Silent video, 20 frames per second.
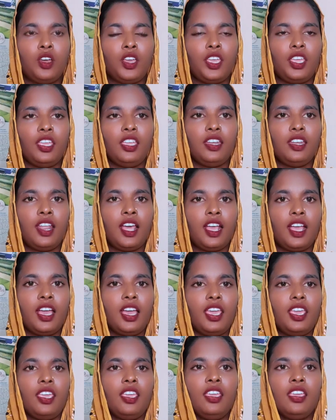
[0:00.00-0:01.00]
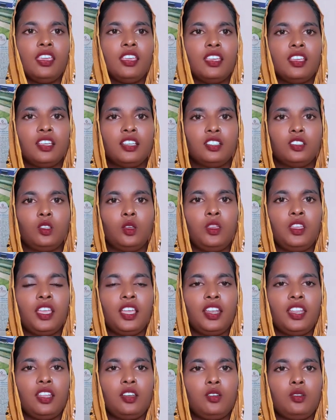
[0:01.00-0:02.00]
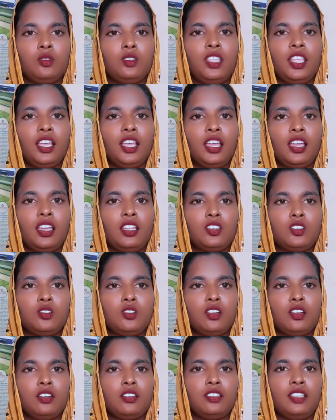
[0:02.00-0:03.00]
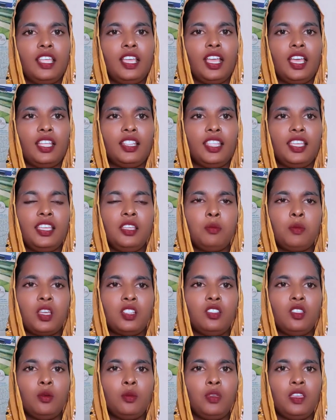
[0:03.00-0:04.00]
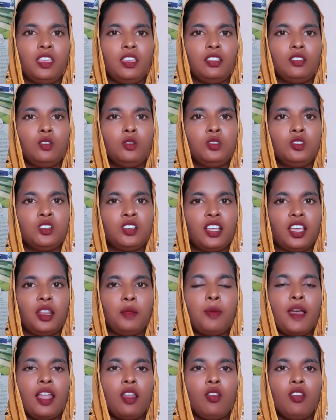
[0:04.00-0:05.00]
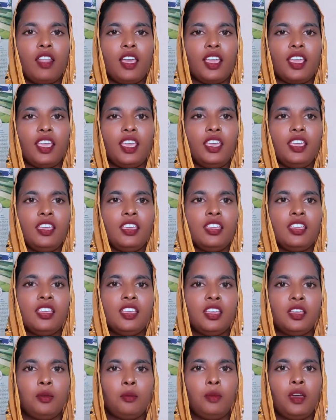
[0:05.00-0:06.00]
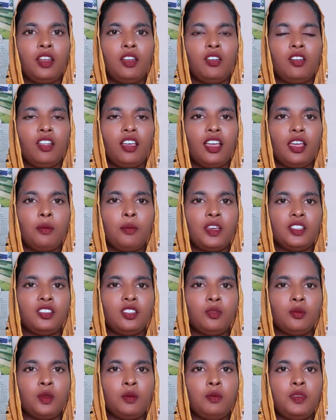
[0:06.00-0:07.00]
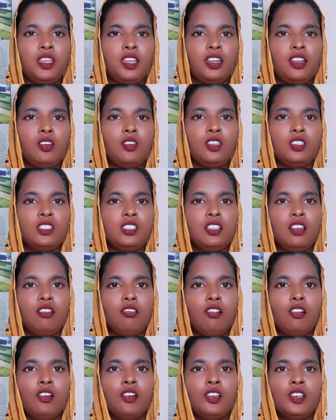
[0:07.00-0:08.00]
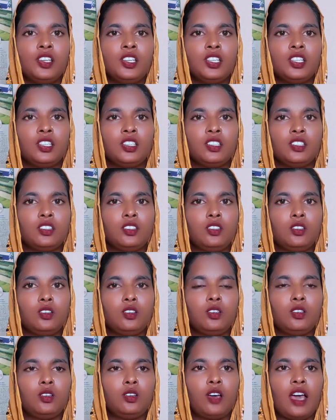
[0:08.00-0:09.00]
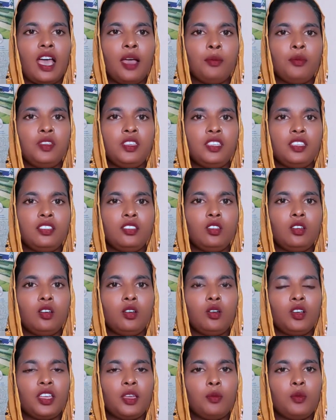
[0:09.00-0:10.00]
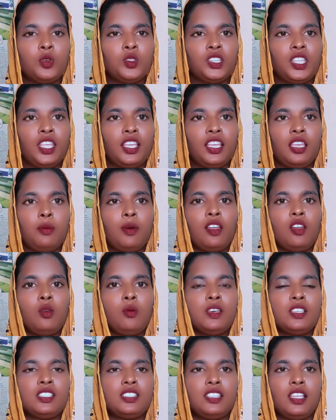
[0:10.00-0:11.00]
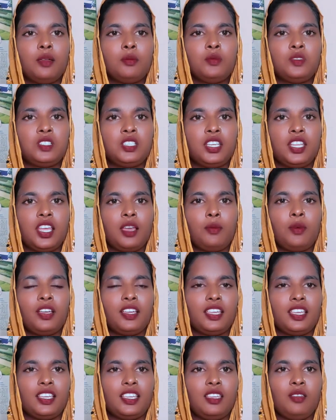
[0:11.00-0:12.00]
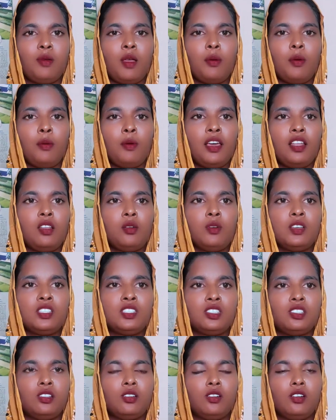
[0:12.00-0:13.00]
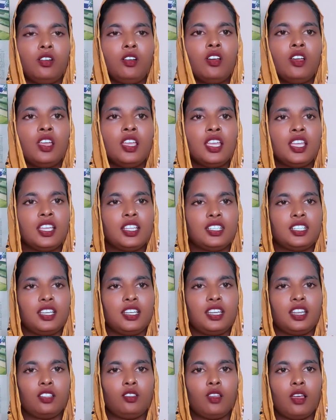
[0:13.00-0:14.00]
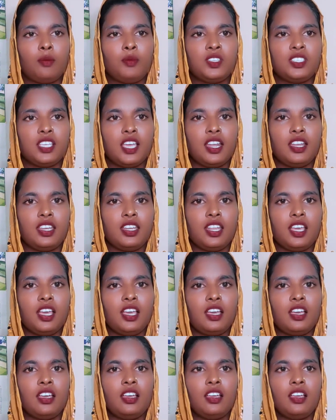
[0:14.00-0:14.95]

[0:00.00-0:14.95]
হয় ঢাকায় তো ওইখানে একটু দেখা দেখা দেখির মাধ্যমে দুইজনকারই ভালো লাগে ভালো লাগার মাধ্যমে বিয়েটা হয়েছিল তো আমি তো ওকে মন থেকে ভালোবাসতাম সে আমাকে কিভাবে ভালোবাসত সেটা তো আমি জানি না